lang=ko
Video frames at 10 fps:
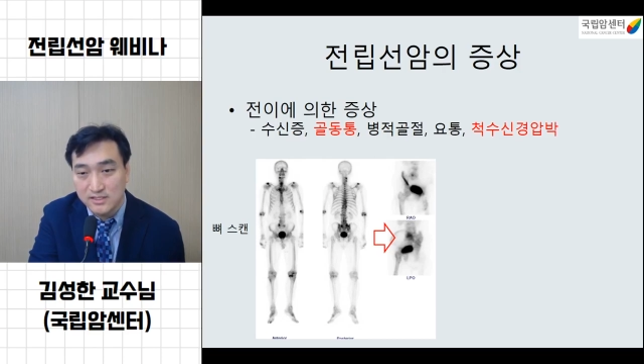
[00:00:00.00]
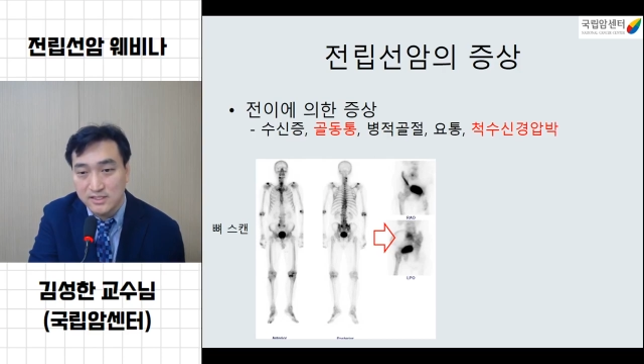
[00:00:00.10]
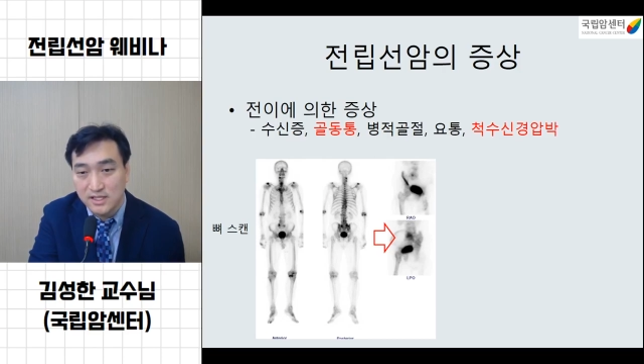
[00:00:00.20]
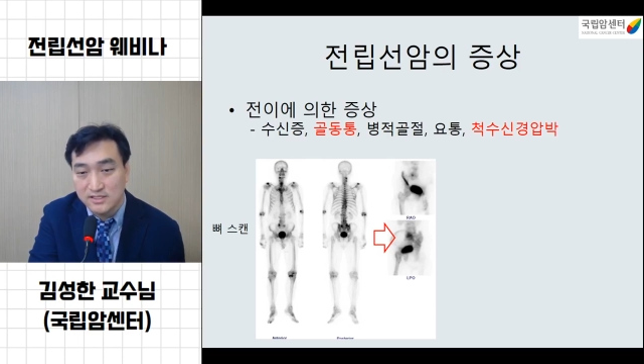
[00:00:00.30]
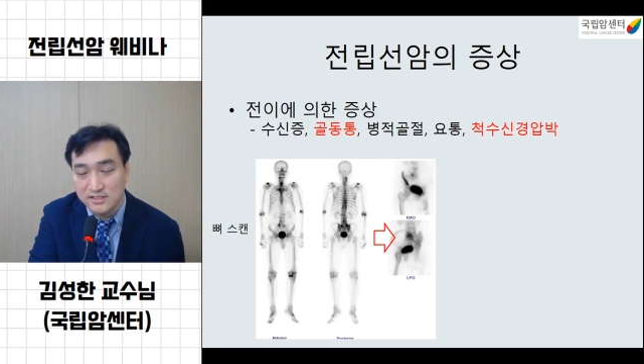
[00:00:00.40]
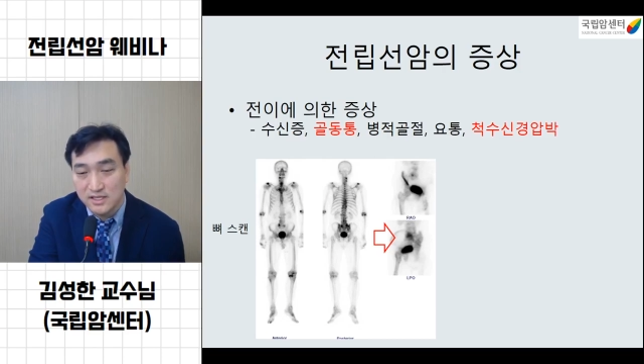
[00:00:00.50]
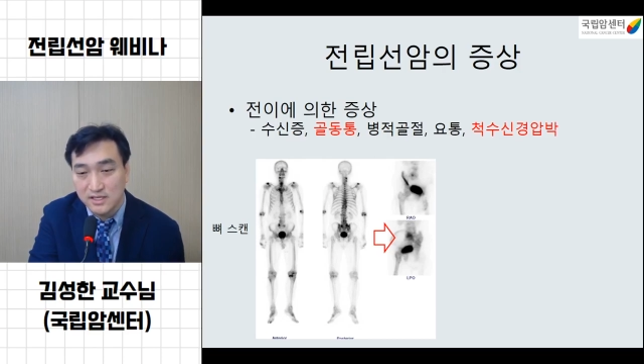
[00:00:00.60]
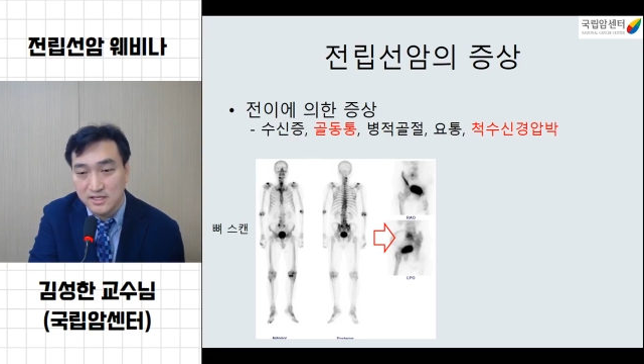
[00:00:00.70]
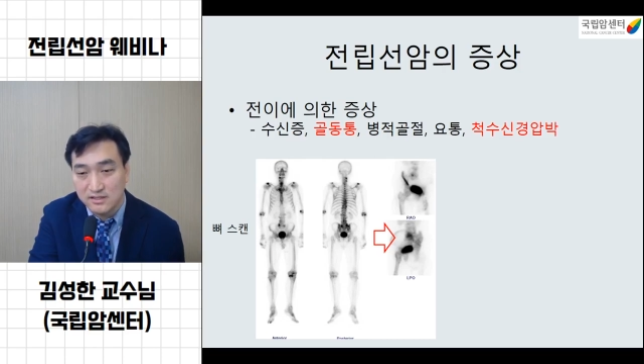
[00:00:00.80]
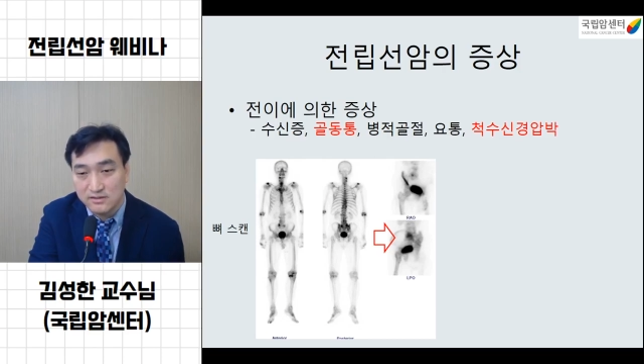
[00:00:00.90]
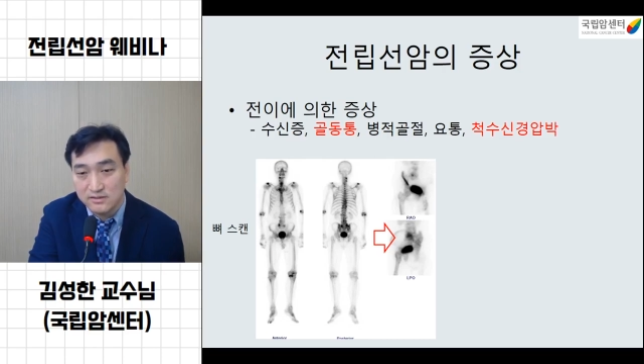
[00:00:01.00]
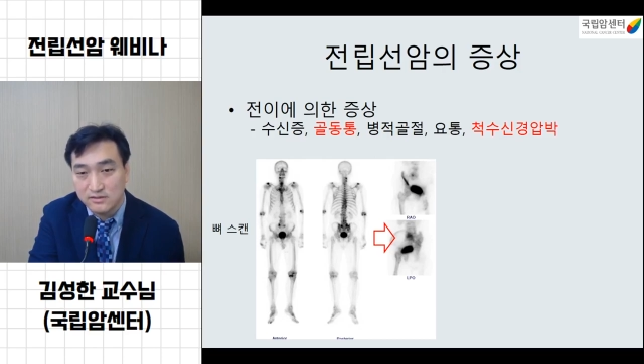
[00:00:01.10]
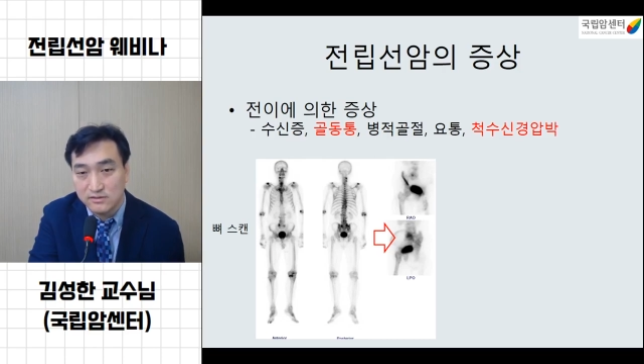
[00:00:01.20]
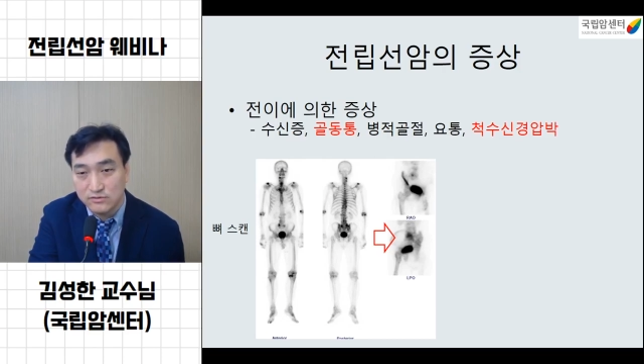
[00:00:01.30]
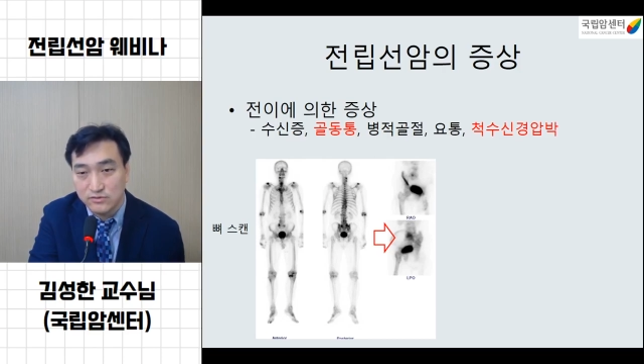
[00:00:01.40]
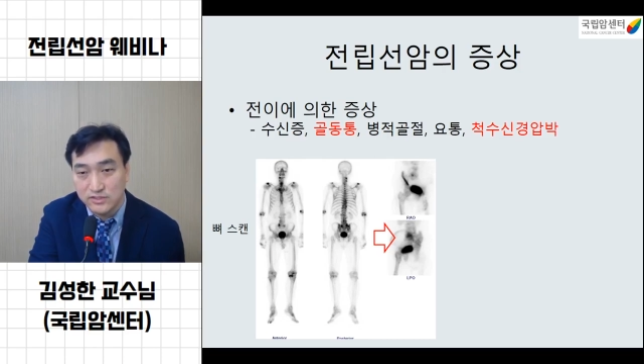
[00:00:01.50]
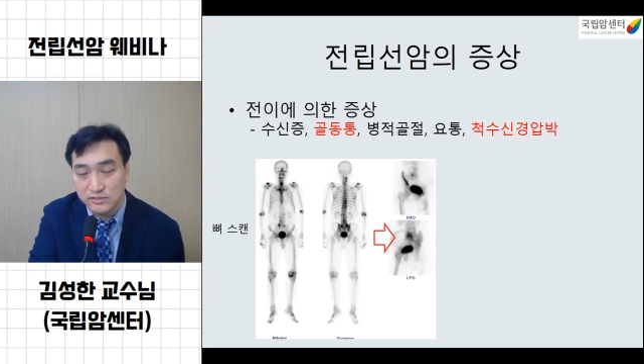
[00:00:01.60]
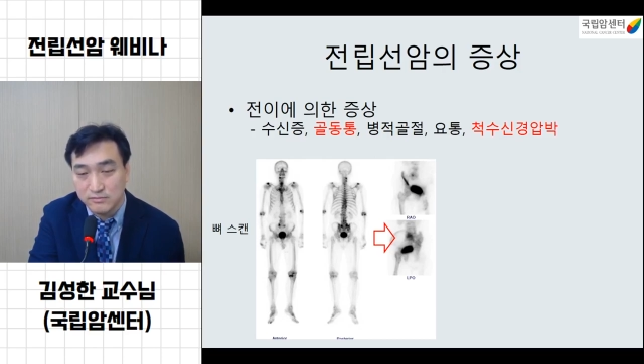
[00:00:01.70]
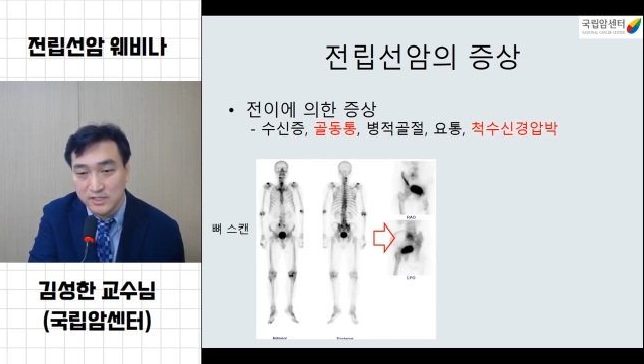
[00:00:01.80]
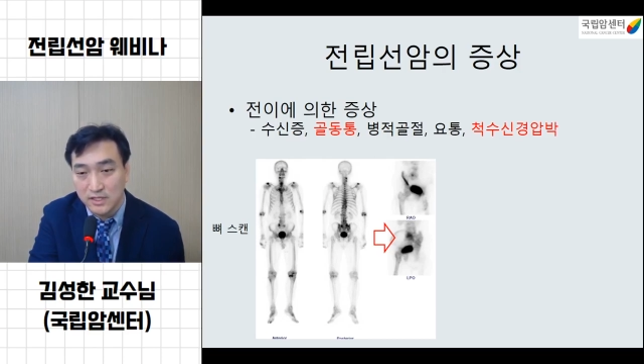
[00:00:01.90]
진행 증상일 수도
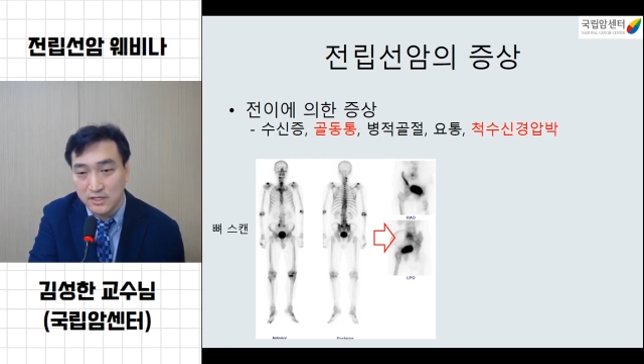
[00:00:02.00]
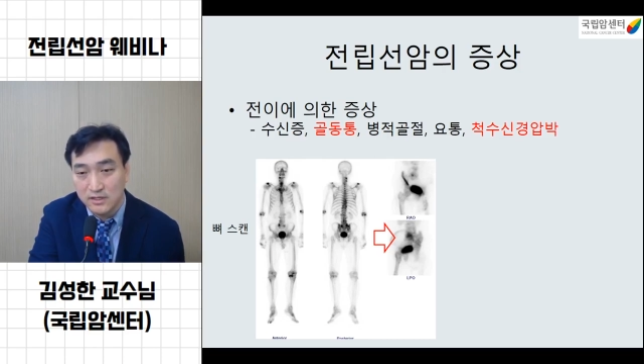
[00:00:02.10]
있습니다.